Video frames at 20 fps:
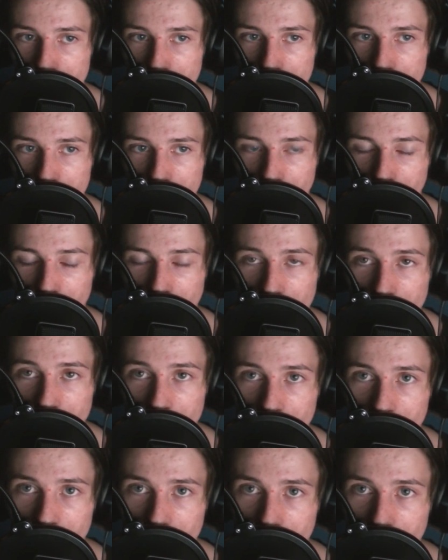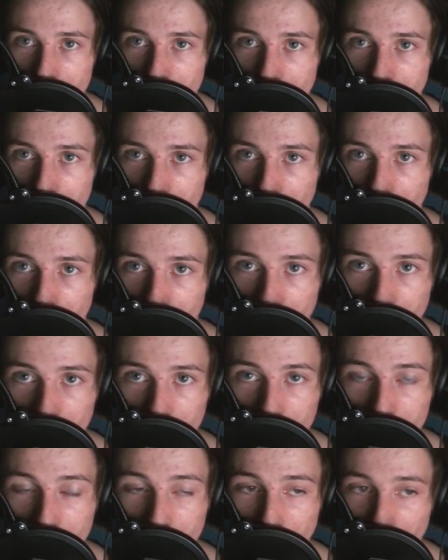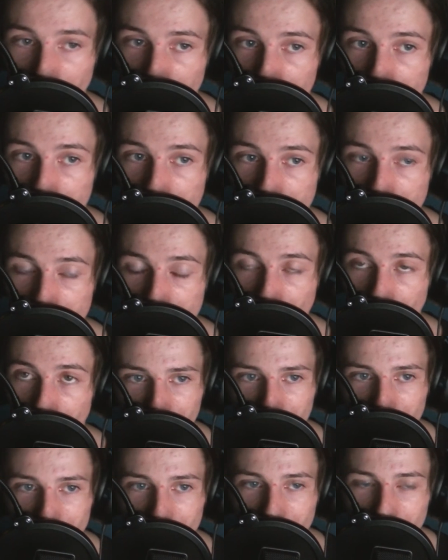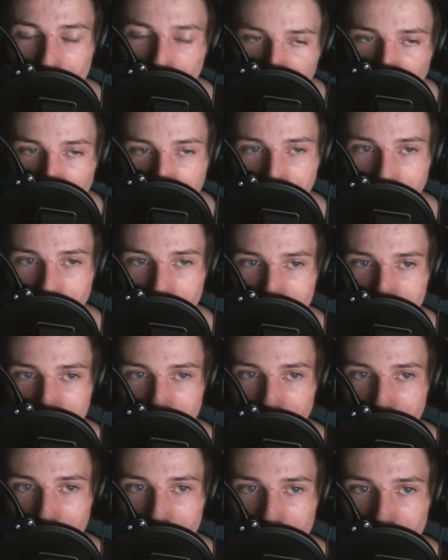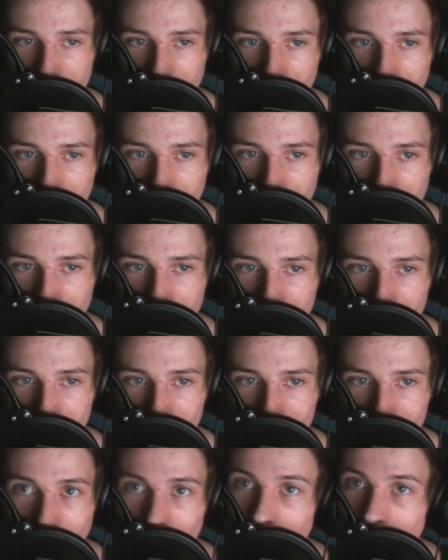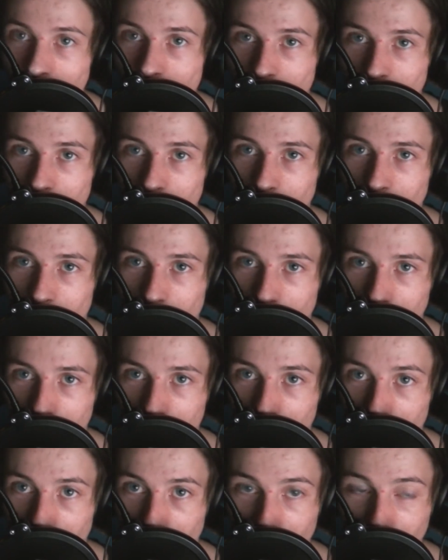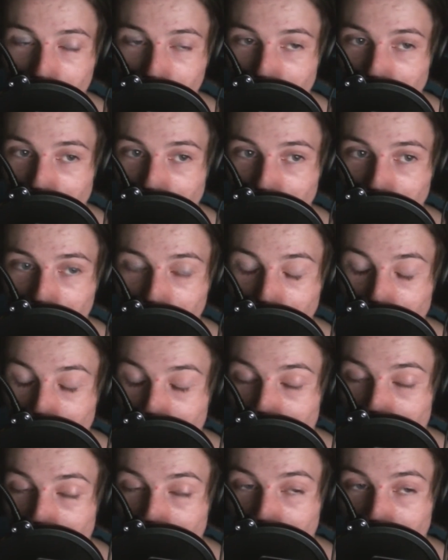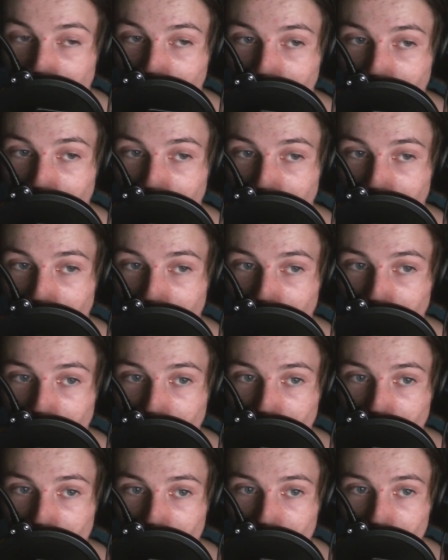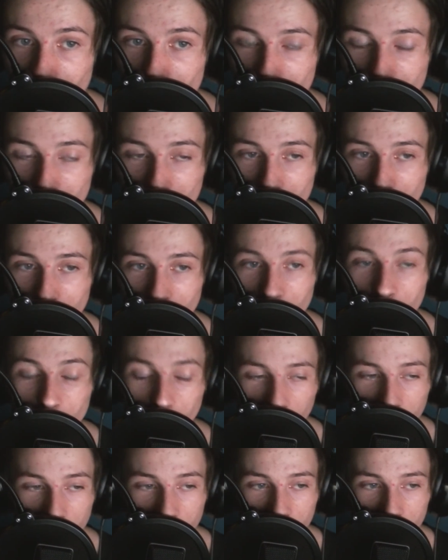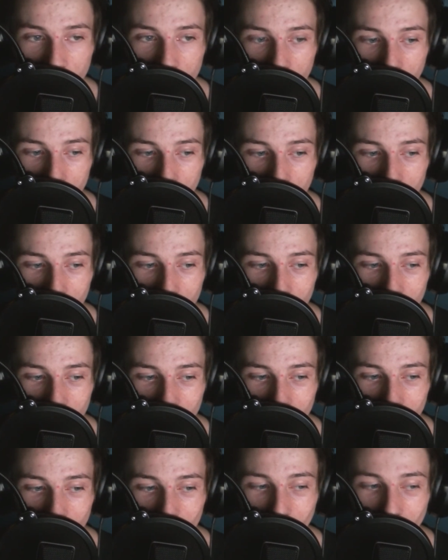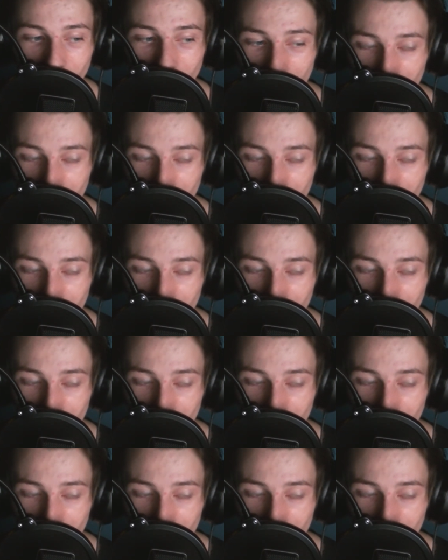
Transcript: du, tournage, j'ai remarqué qu'une paire de youtubeurs venait de commencer la série. Et mm, voilà, c'est un truc qui m'arrive beaucoup, ça aussi en ce moment. Du coup, c'est. Je, vais tourner une vidéo, je vais la